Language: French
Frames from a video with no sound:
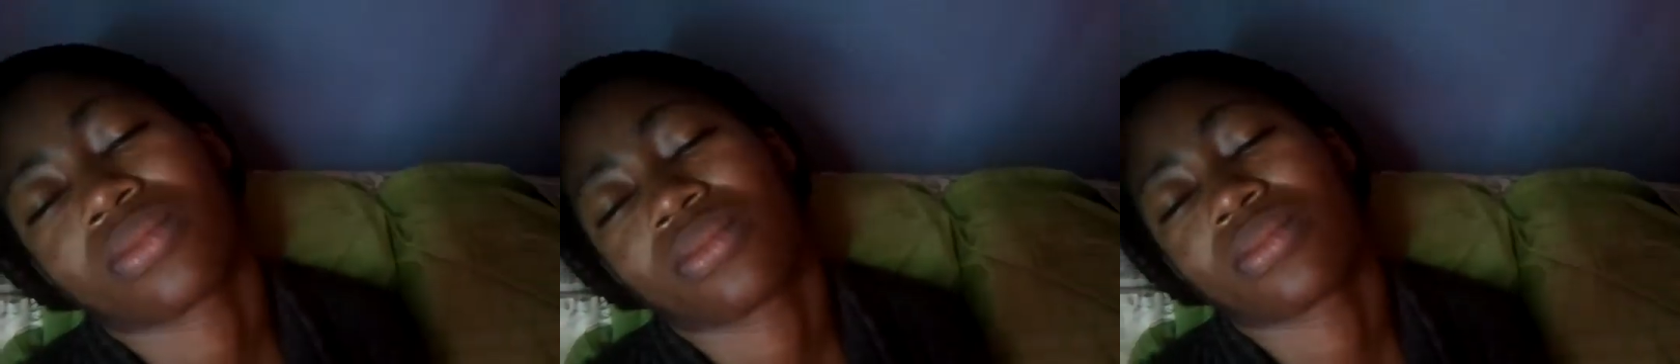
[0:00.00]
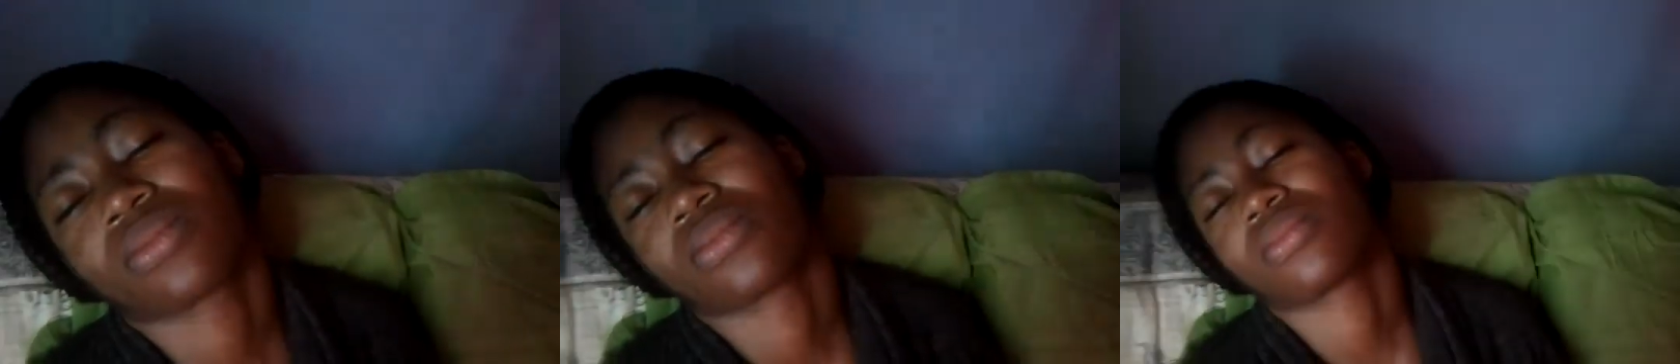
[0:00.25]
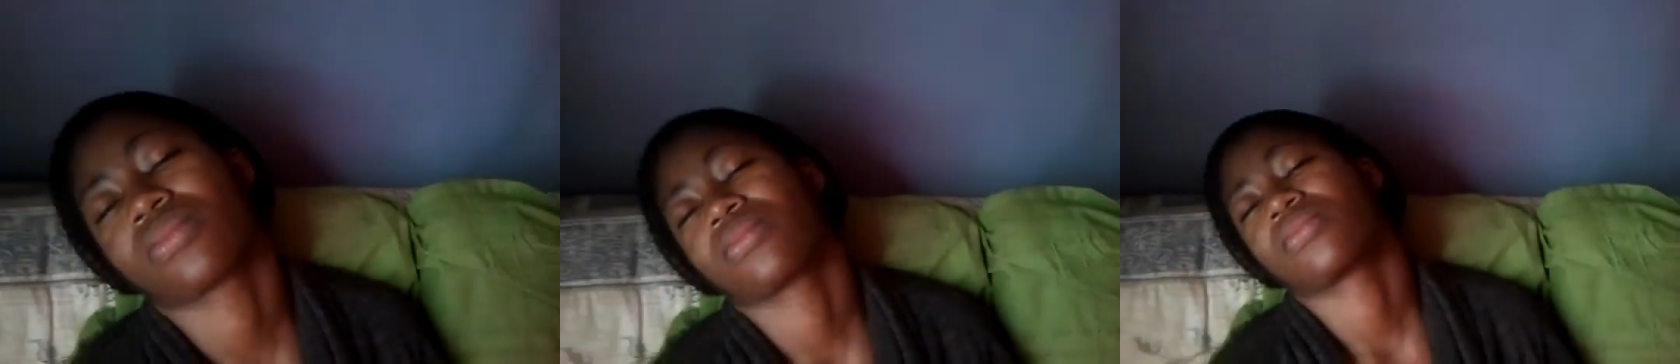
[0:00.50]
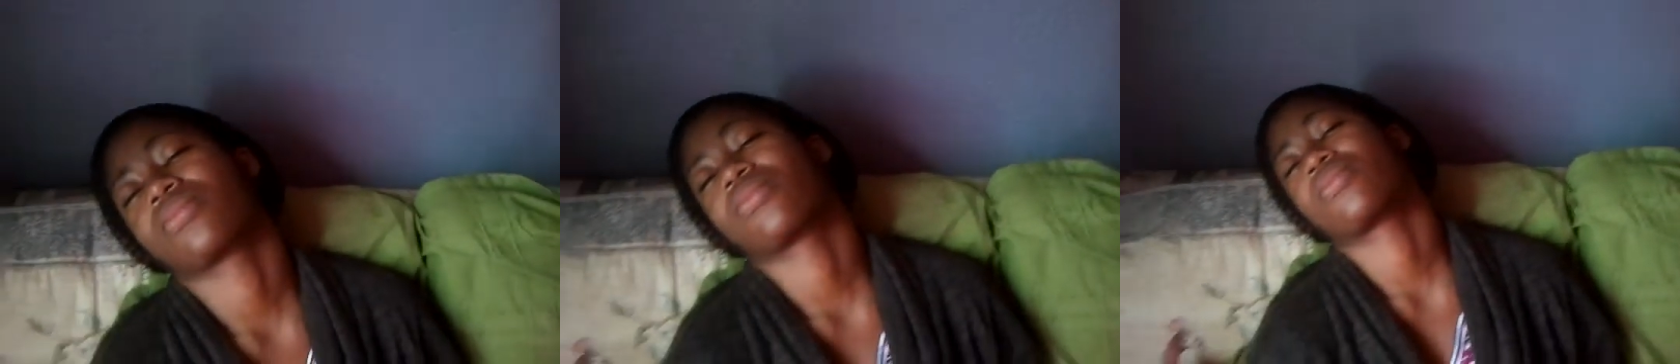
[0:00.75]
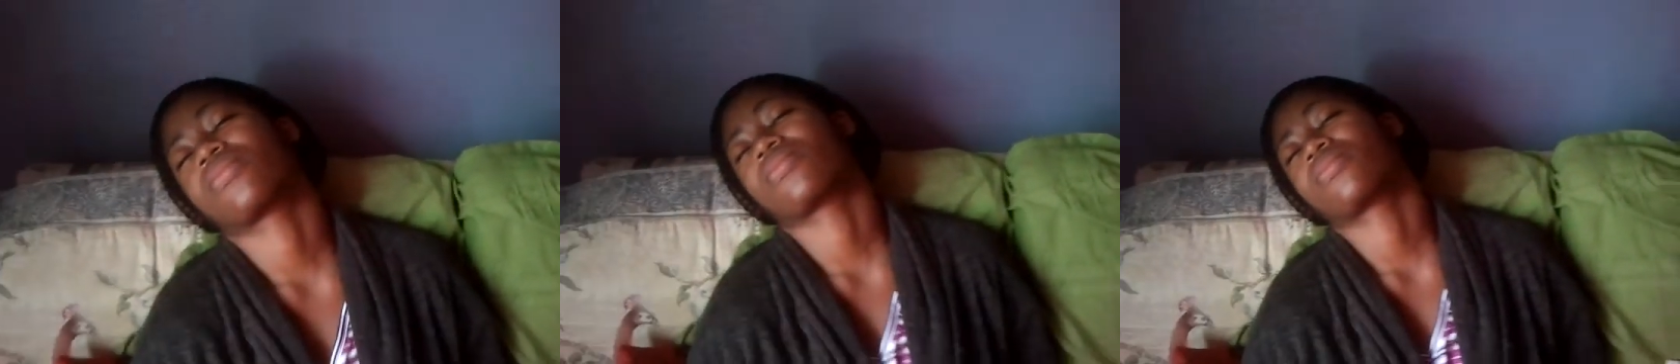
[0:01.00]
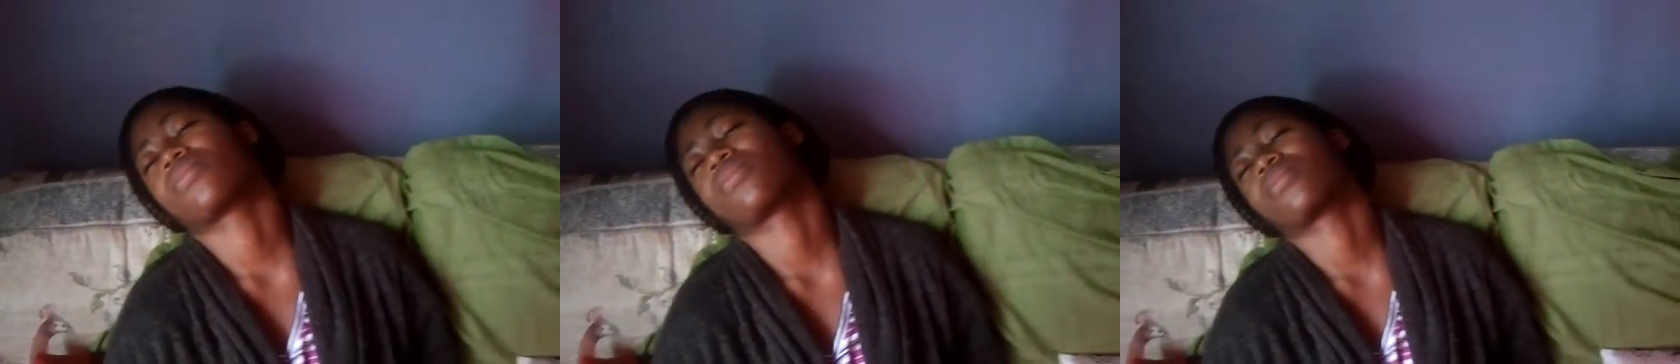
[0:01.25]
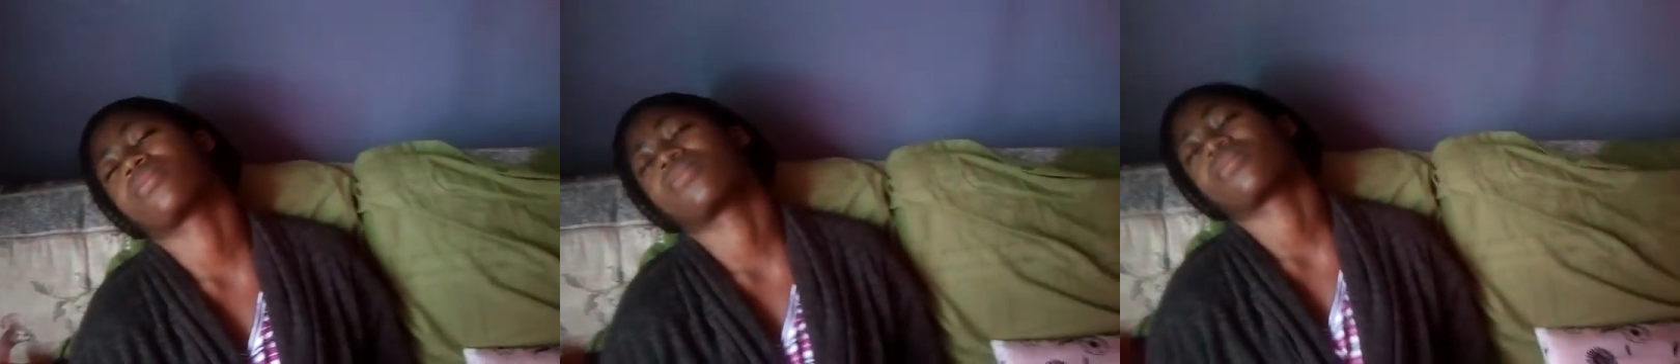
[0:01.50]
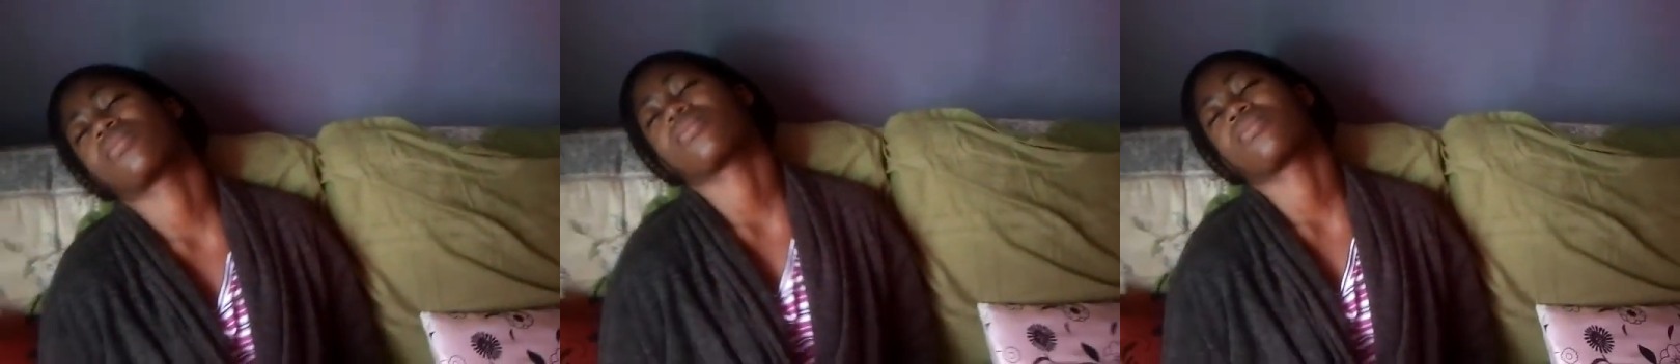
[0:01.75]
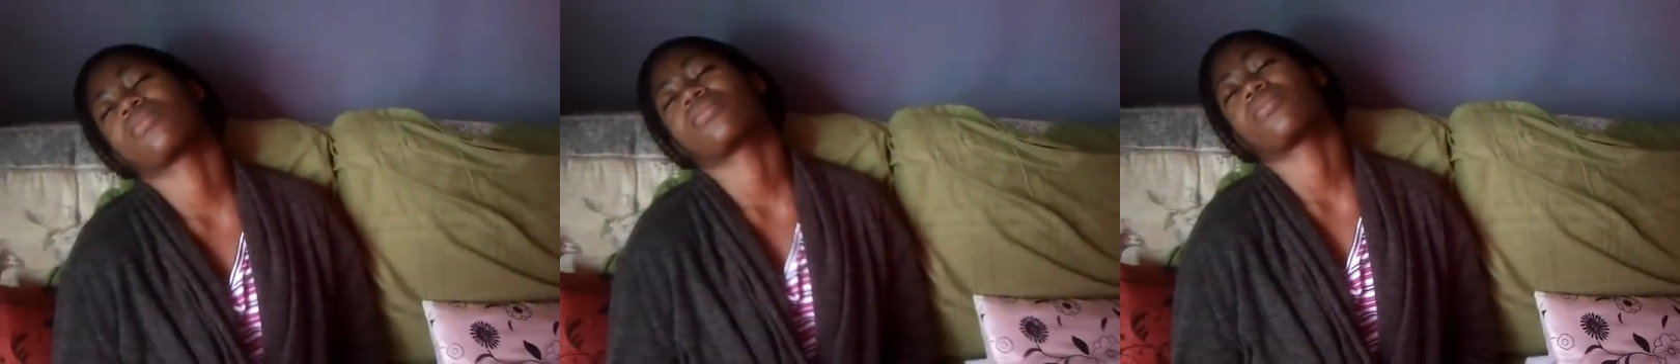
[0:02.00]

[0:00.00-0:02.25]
Vous dormez merveilleusement bien dans cet état et vous